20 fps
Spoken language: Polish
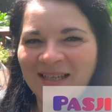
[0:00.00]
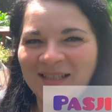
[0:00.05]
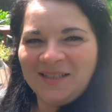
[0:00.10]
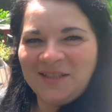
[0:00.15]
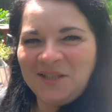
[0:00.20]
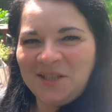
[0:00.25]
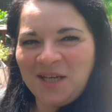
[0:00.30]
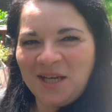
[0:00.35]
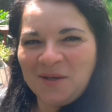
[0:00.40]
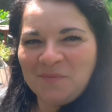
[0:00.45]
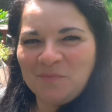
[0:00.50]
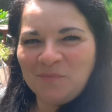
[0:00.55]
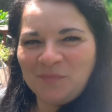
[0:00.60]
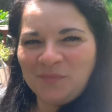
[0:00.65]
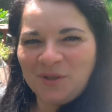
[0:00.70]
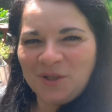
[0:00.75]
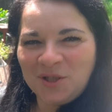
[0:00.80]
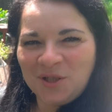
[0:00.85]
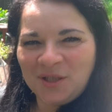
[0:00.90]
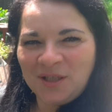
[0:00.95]
Dzisiaj
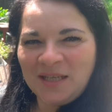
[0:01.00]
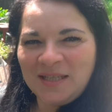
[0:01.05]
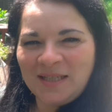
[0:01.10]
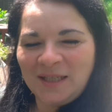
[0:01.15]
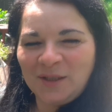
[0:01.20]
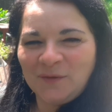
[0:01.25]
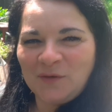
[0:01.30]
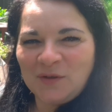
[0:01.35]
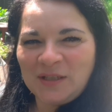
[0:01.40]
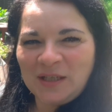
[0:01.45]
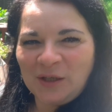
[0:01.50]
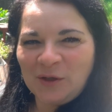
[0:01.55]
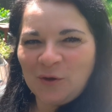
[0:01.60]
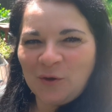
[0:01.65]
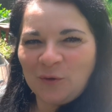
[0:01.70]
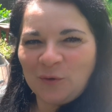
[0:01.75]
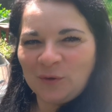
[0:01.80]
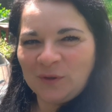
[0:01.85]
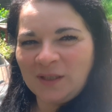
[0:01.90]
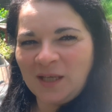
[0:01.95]
też kręcę do Was takiego
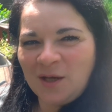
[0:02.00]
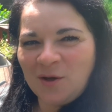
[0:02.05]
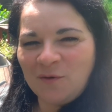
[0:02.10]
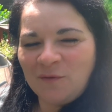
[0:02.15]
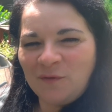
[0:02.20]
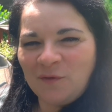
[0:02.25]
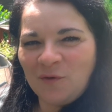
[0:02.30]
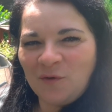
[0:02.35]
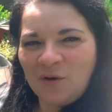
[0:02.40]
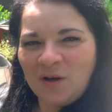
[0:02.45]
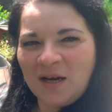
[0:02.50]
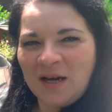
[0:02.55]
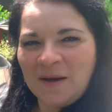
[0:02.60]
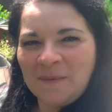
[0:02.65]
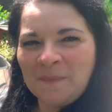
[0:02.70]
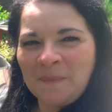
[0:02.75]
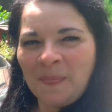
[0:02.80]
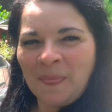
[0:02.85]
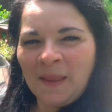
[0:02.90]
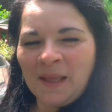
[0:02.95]
krótkiego vloga.
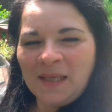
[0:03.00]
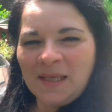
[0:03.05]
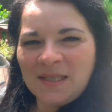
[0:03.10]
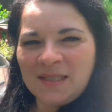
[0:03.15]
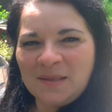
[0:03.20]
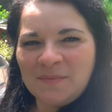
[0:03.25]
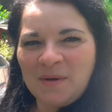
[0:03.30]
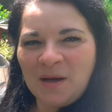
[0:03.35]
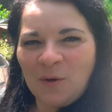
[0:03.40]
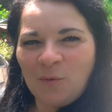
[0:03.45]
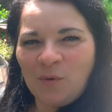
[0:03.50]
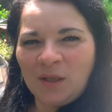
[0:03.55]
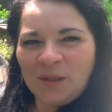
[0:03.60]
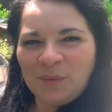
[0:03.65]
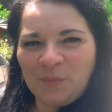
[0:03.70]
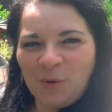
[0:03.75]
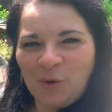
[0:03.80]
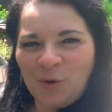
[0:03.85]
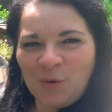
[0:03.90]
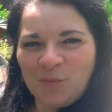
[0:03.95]
Jestem akurat
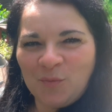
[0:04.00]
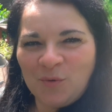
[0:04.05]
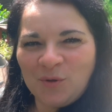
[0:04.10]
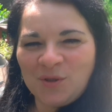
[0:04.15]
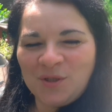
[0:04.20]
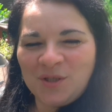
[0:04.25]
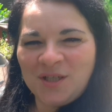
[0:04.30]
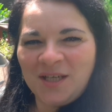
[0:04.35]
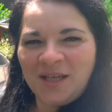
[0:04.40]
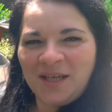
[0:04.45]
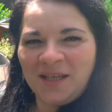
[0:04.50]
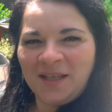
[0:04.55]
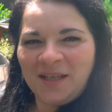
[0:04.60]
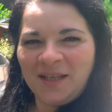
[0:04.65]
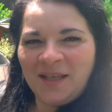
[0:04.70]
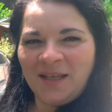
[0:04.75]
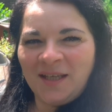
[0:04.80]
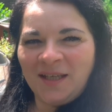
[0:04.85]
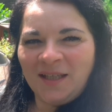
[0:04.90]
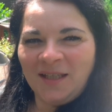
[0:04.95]
po robocie
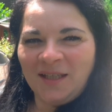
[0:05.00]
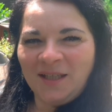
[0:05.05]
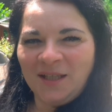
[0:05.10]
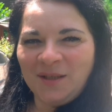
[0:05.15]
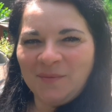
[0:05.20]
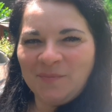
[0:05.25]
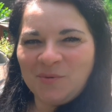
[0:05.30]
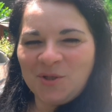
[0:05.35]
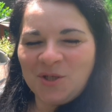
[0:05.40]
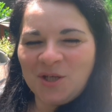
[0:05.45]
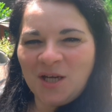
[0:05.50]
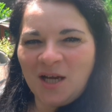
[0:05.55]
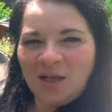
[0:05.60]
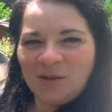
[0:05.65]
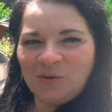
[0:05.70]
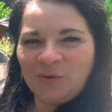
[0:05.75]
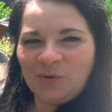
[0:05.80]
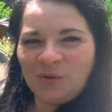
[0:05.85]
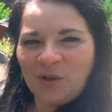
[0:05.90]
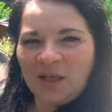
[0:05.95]
i przyjechałam
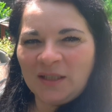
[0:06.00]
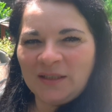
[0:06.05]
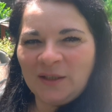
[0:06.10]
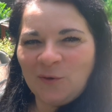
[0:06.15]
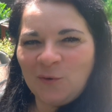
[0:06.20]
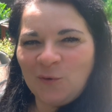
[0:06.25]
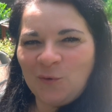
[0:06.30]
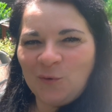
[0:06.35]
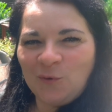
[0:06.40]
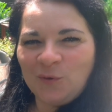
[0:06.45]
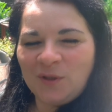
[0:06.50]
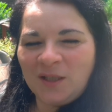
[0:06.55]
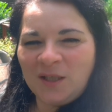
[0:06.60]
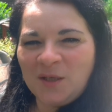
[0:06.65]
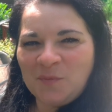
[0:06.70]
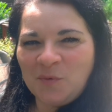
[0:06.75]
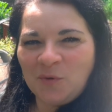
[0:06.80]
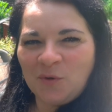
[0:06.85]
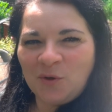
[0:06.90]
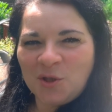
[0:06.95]
tu trochę na ogródek i
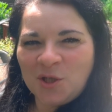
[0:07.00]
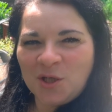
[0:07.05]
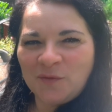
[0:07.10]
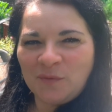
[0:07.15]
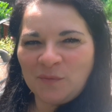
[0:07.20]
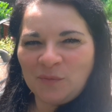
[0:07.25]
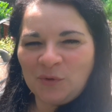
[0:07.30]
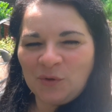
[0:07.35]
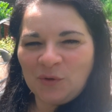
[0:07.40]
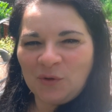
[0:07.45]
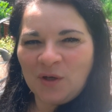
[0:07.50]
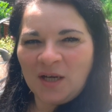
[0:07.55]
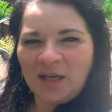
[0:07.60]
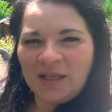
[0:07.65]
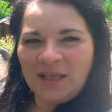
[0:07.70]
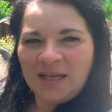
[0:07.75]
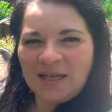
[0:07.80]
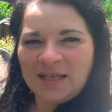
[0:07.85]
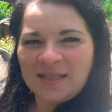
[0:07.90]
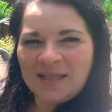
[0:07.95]
pokażę Wam trochę
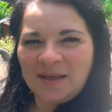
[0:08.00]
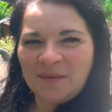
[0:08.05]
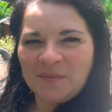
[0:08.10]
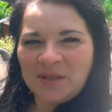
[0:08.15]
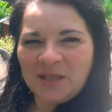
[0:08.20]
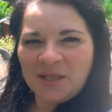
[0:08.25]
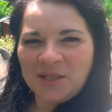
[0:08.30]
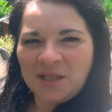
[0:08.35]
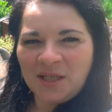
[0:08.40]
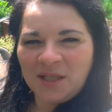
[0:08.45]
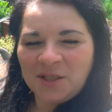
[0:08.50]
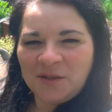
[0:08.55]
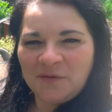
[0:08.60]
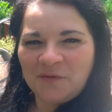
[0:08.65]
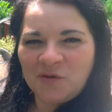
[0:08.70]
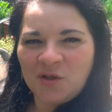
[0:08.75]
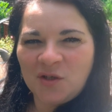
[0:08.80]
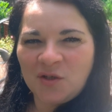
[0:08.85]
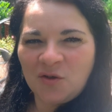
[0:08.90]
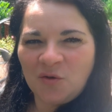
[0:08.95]
jak sam zaś tak się
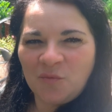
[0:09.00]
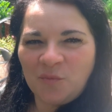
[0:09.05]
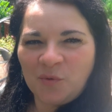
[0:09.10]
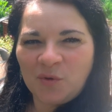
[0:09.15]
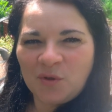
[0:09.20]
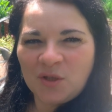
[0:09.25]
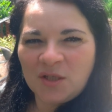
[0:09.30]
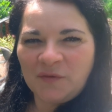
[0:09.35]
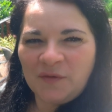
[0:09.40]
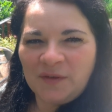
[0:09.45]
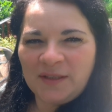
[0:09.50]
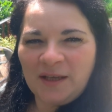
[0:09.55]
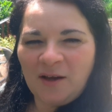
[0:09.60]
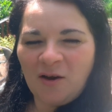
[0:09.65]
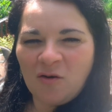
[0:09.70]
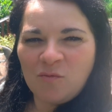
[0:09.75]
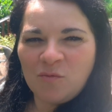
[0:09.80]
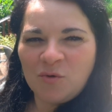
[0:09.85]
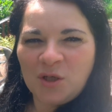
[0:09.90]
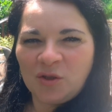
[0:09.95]
wszystko
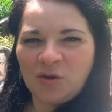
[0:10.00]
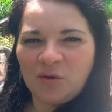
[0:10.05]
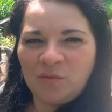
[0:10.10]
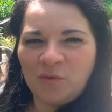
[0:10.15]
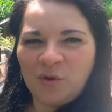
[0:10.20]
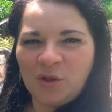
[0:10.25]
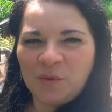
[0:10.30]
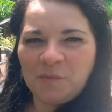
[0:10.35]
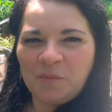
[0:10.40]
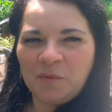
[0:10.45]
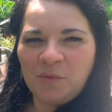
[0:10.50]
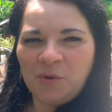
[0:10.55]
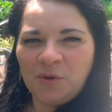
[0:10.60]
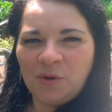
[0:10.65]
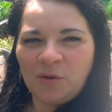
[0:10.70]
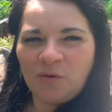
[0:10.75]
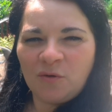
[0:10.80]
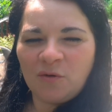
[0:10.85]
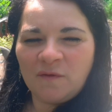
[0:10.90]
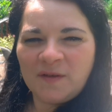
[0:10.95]
porozkwitało. Muszę do moich
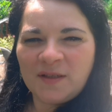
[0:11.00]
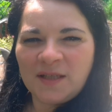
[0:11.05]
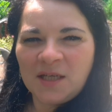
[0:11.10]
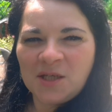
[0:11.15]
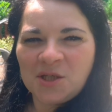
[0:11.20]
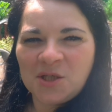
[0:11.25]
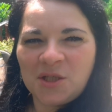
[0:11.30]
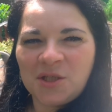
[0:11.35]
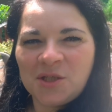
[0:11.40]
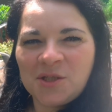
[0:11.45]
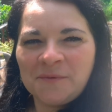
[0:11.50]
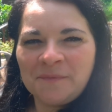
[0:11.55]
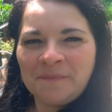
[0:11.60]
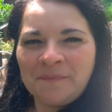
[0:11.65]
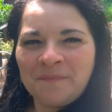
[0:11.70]
pomidorków zajrzeć.